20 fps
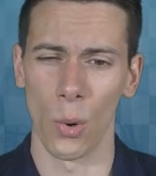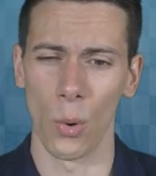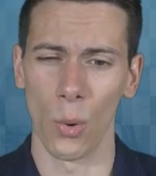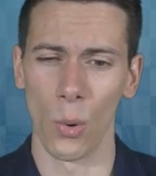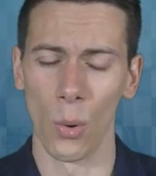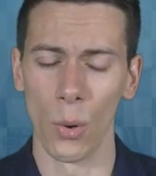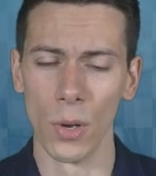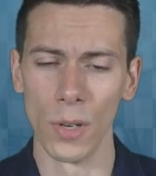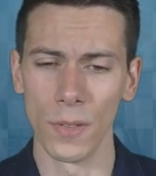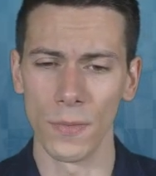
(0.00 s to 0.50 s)

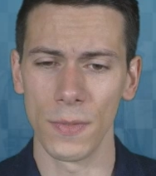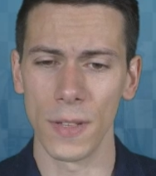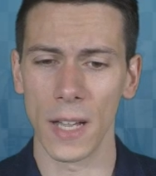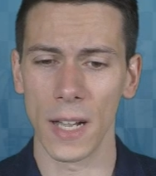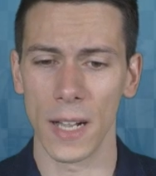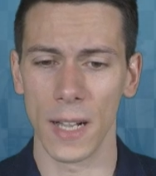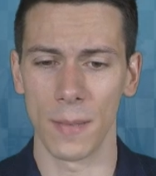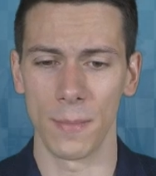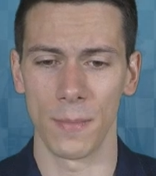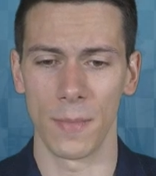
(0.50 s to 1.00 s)
Und wir
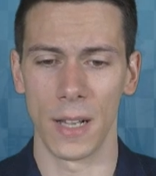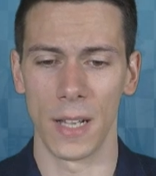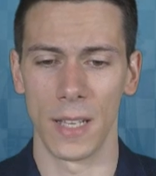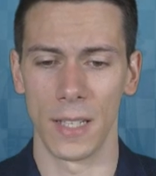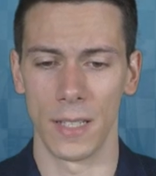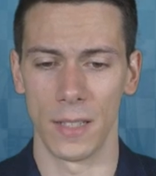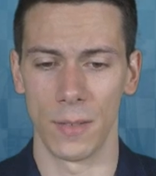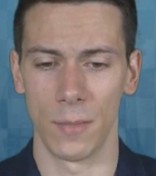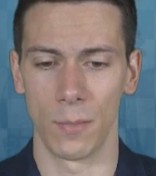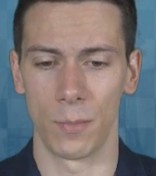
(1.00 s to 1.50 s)
haben
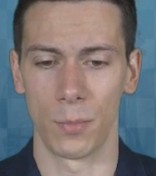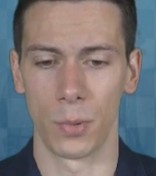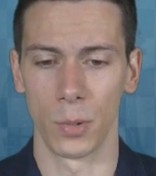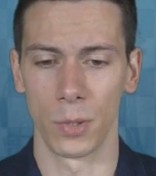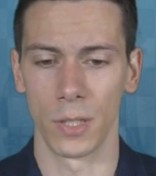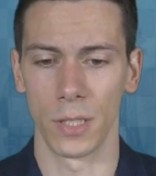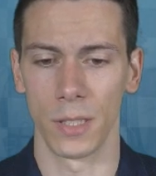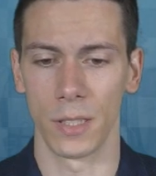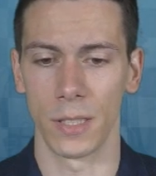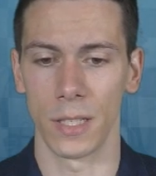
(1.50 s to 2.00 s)
einen
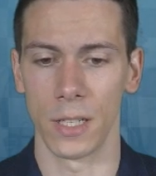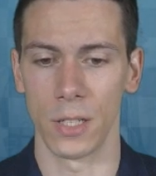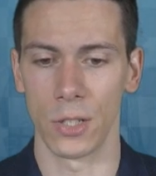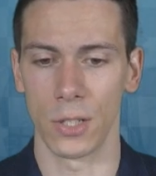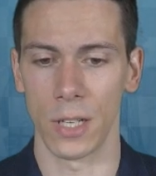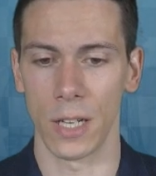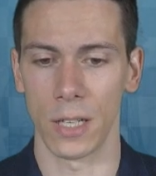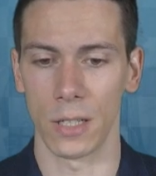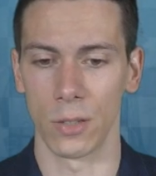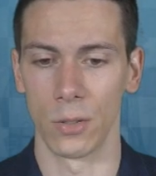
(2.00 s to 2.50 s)
potenziell
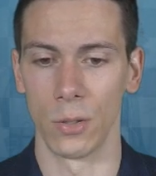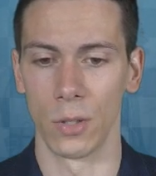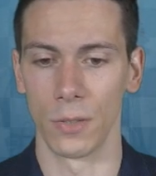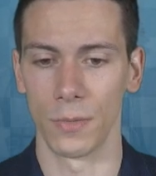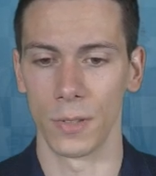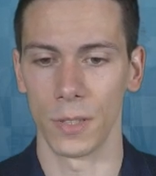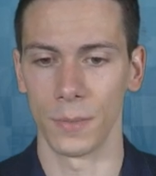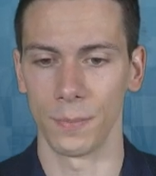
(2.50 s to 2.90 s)
starken Läufer,